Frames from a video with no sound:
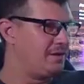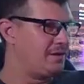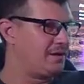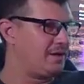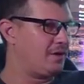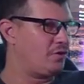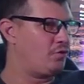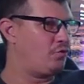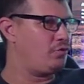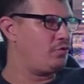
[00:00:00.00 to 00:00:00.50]

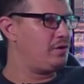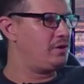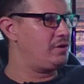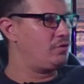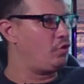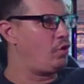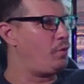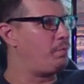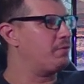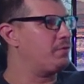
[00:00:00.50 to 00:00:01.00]
Какой
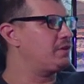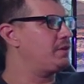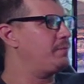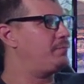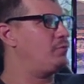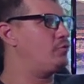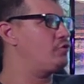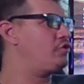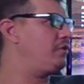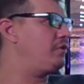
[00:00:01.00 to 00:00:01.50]
опыт ты
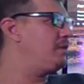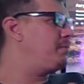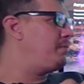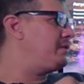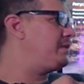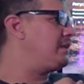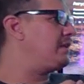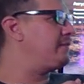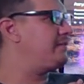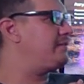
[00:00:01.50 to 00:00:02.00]
получил до
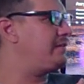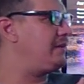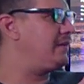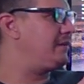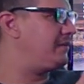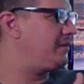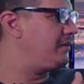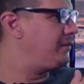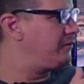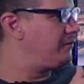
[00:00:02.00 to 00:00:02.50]
15 лет?